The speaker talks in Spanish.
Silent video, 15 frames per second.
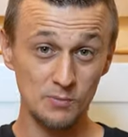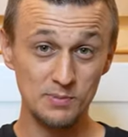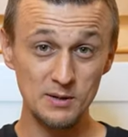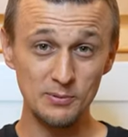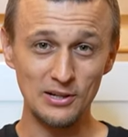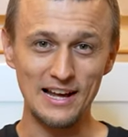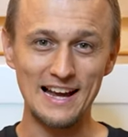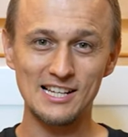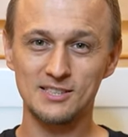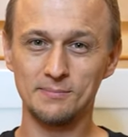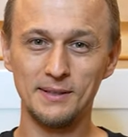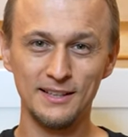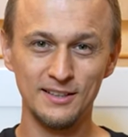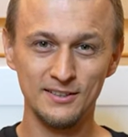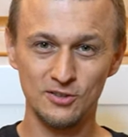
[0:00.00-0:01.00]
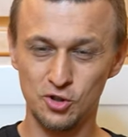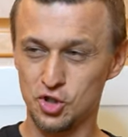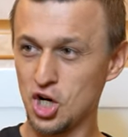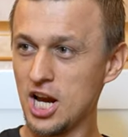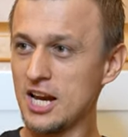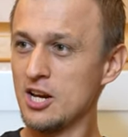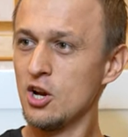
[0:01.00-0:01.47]
Cuando la gente me
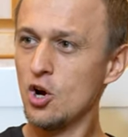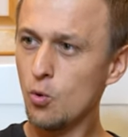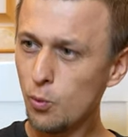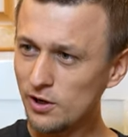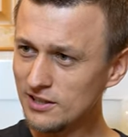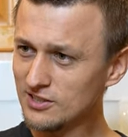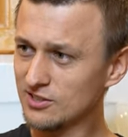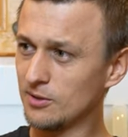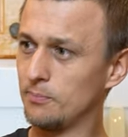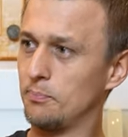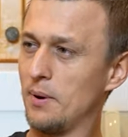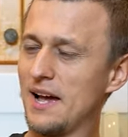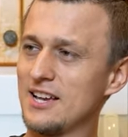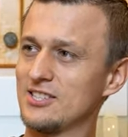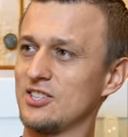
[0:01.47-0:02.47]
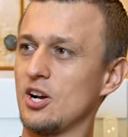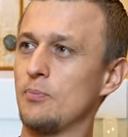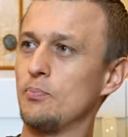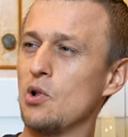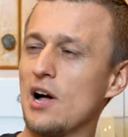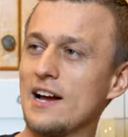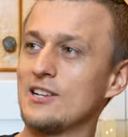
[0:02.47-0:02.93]
pregunta, Jay, ¿cuál es la mejor
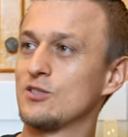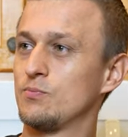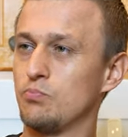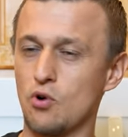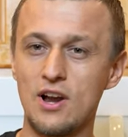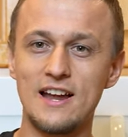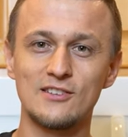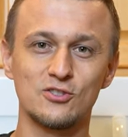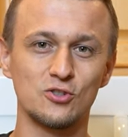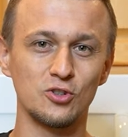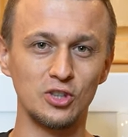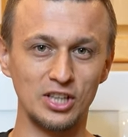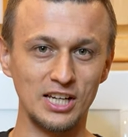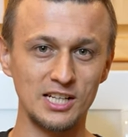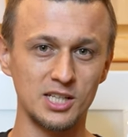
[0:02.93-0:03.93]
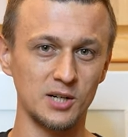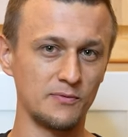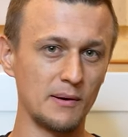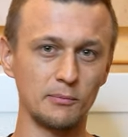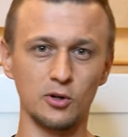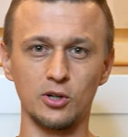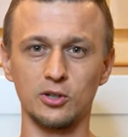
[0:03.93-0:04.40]
marca de electrodomésticos si quiero
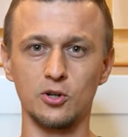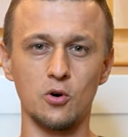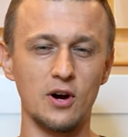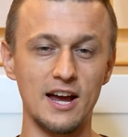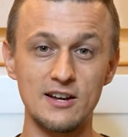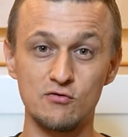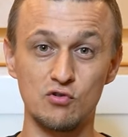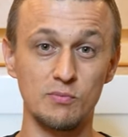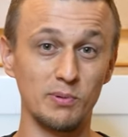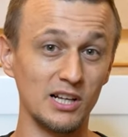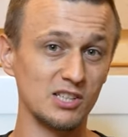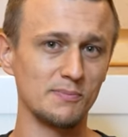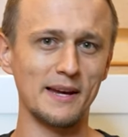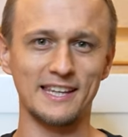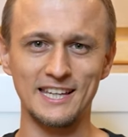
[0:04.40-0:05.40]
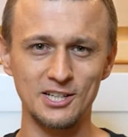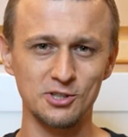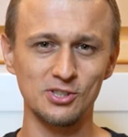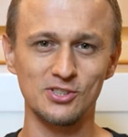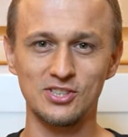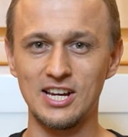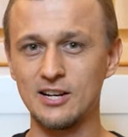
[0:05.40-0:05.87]
reemplazar mi cocina o
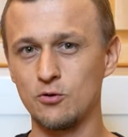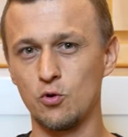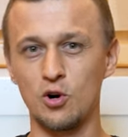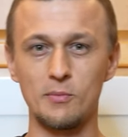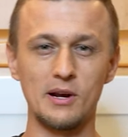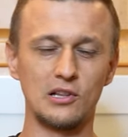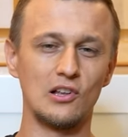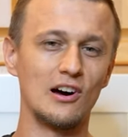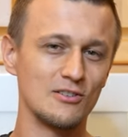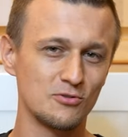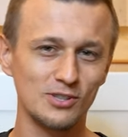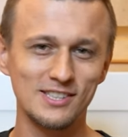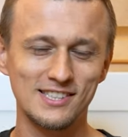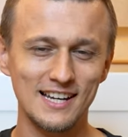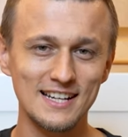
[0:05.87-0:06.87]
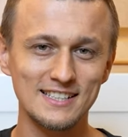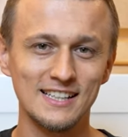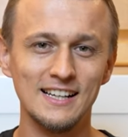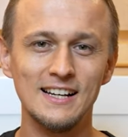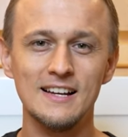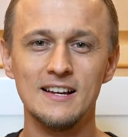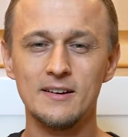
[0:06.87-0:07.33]
quiero reemplazar mi
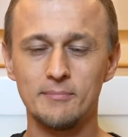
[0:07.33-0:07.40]
lavadora?